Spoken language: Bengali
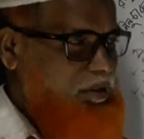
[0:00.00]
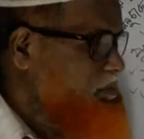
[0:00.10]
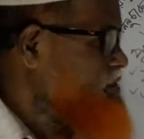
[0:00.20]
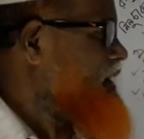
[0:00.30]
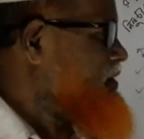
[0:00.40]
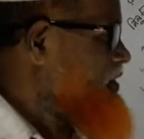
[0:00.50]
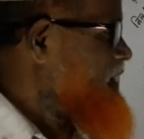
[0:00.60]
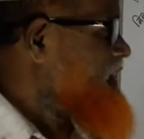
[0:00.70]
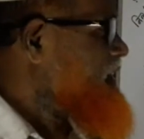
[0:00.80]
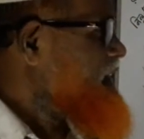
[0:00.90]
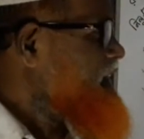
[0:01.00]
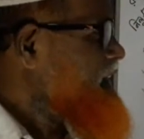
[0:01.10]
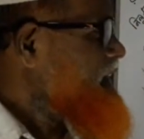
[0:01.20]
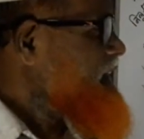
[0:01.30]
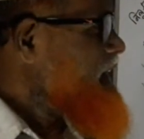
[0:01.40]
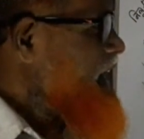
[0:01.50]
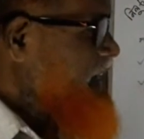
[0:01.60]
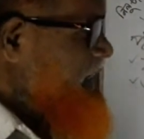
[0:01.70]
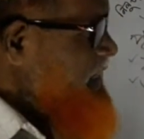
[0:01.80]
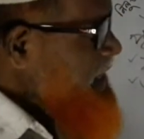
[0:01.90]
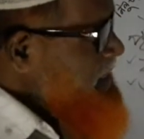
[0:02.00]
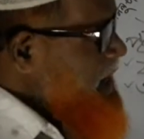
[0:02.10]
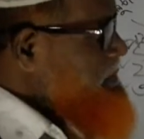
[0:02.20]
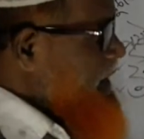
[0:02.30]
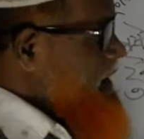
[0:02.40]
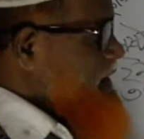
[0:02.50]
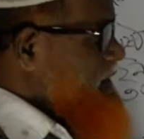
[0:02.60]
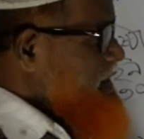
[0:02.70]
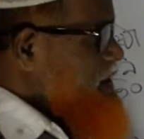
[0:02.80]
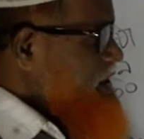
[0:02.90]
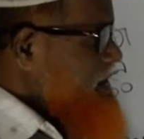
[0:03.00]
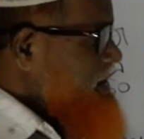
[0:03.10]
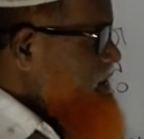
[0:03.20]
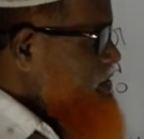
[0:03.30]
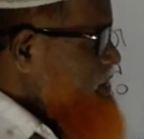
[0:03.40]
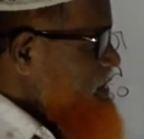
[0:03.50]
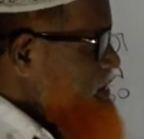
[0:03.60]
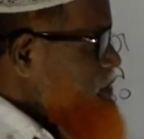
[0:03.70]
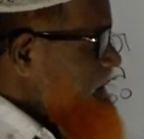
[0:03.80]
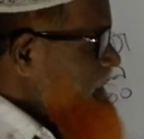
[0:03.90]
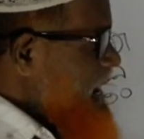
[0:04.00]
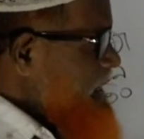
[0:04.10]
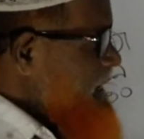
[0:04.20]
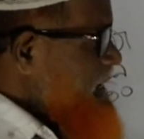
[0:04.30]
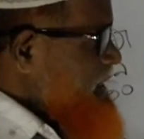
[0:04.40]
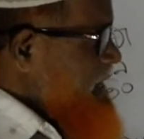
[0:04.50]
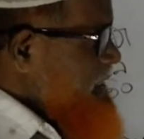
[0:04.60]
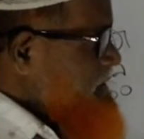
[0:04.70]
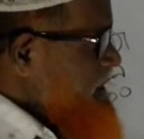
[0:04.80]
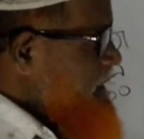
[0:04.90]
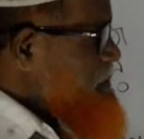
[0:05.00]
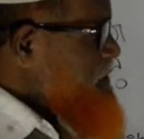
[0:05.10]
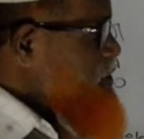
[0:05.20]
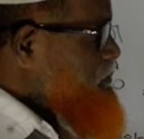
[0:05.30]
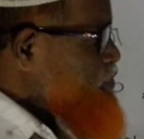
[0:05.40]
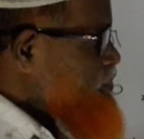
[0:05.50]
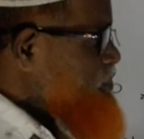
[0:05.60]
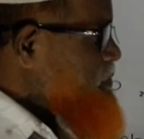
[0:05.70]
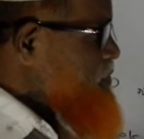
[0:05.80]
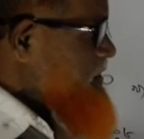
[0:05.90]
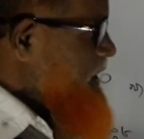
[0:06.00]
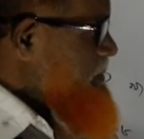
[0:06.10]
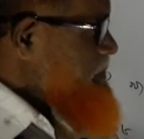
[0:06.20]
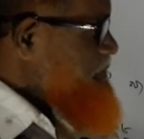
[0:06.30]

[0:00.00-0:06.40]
বোঝানো হয় আর এখানে আমরা তোমাদের আগে এক থেকে বিশ পর্যন্ত বলছিলাম